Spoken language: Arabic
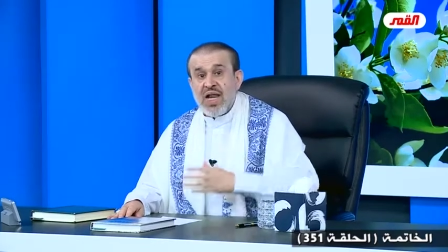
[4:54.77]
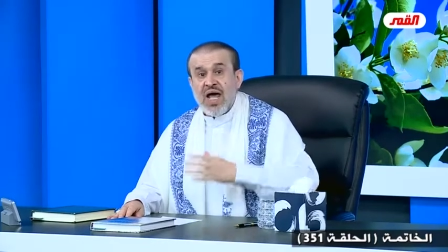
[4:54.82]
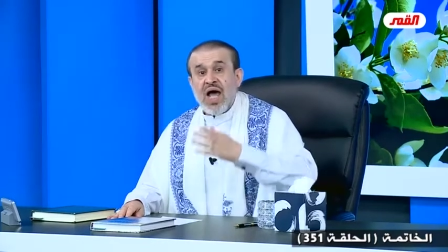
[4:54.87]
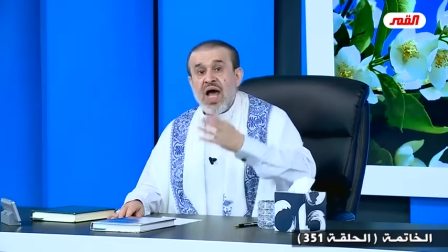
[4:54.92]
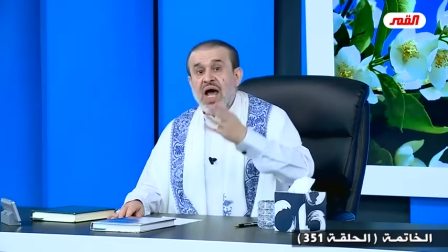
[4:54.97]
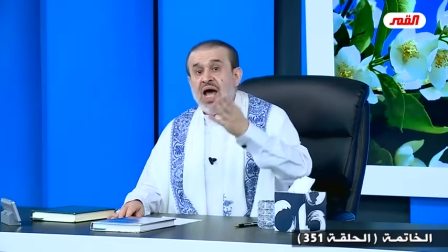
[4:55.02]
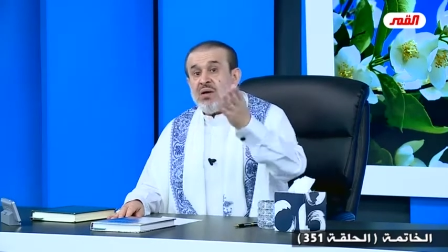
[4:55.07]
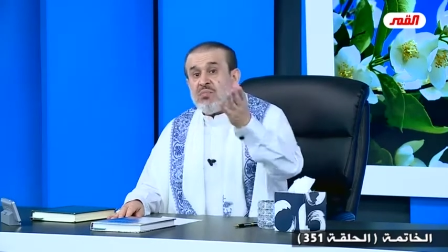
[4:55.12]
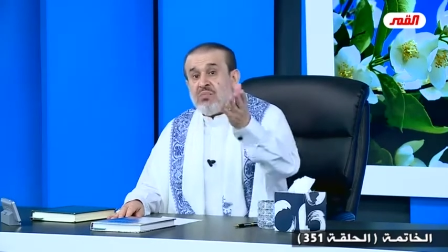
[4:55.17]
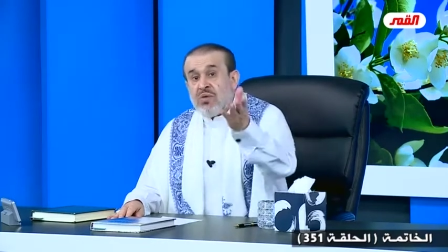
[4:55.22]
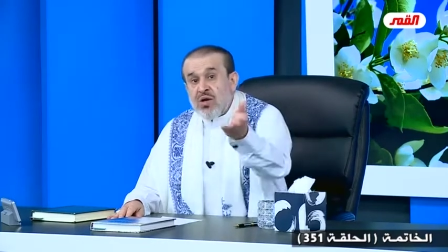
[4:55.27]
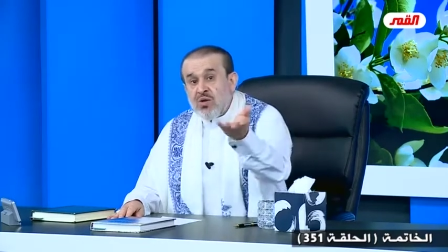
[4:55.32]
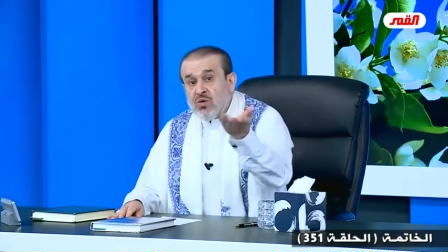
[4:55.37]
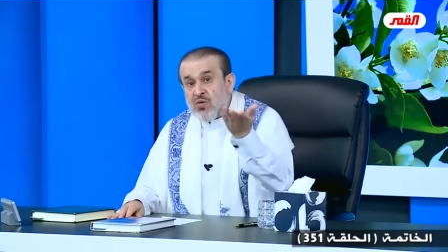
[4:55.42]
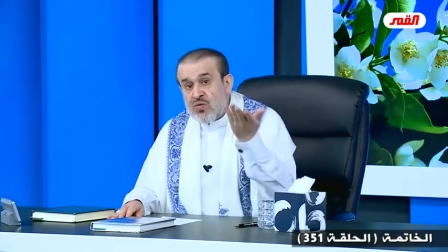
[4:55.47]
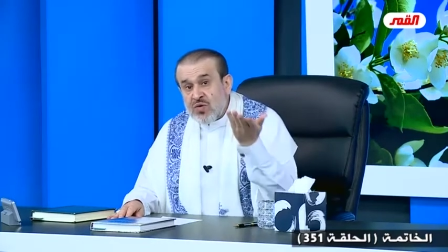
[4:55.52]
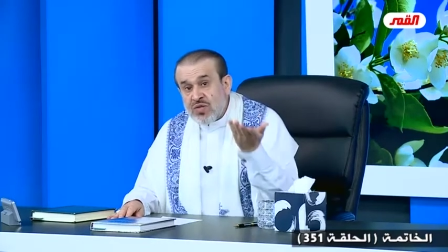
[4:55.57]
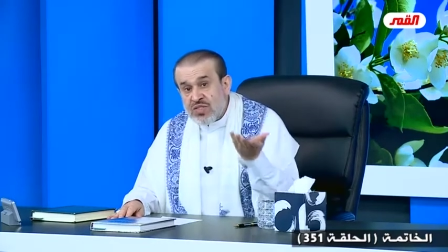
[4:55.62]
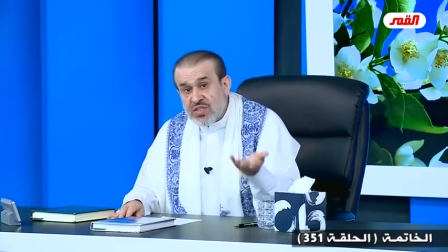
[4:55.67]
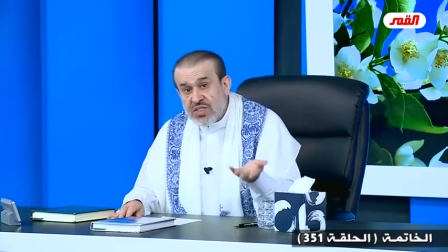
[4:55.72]
أعمل
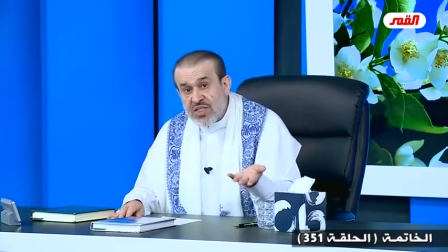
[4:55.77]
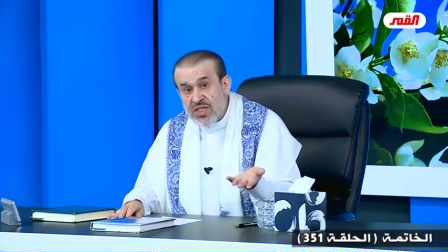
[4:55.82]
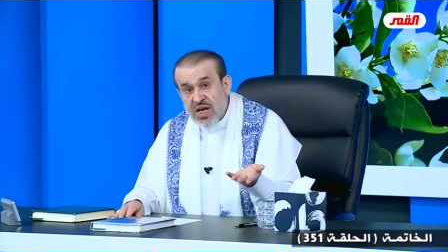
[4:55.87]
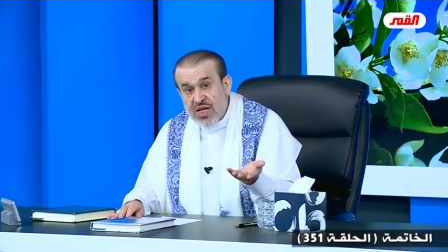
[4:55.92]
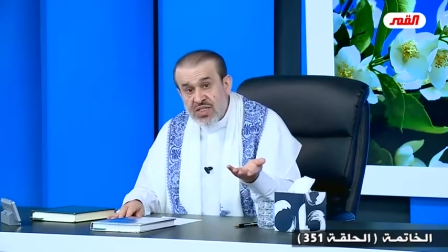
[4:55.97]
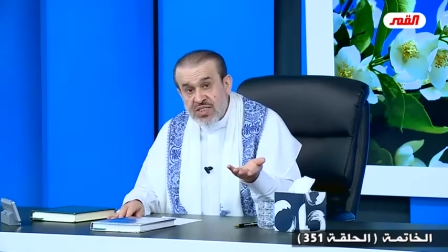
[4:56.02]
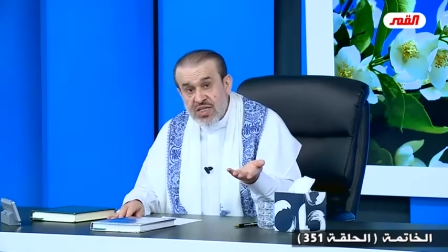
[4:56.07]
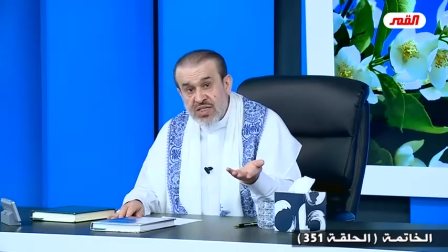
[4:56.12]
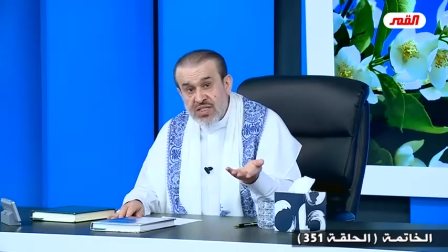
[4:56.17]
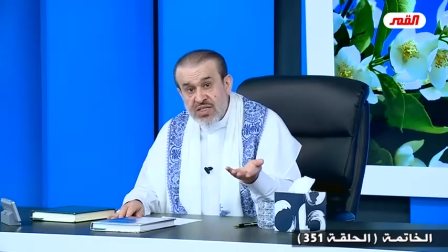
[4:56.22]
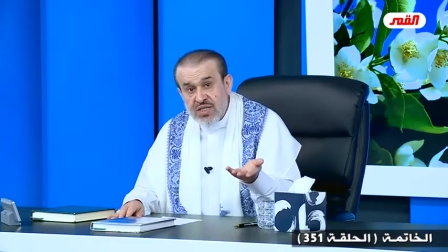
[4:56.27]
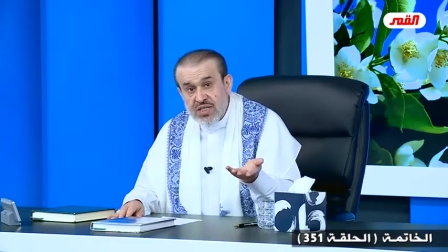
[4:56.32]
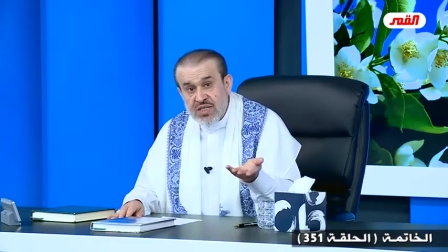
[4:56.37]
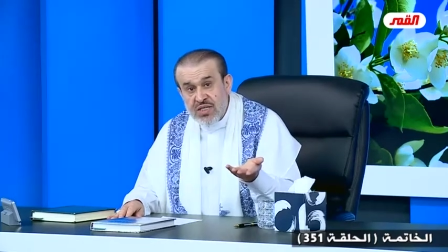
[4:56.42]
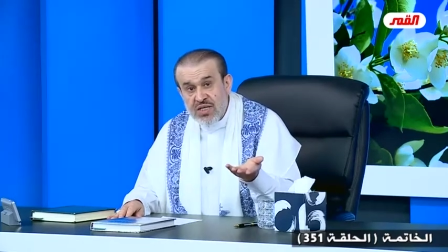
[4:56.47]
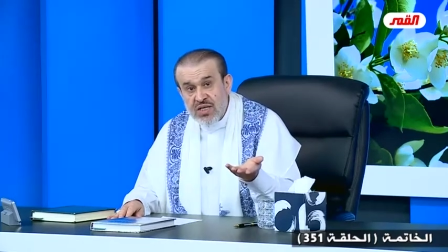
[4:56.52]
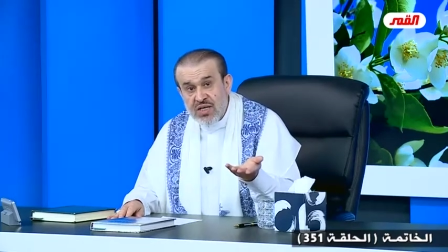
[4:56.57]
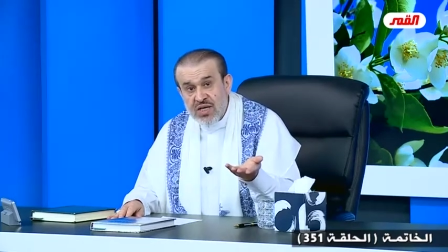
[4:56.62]
في السياسة؟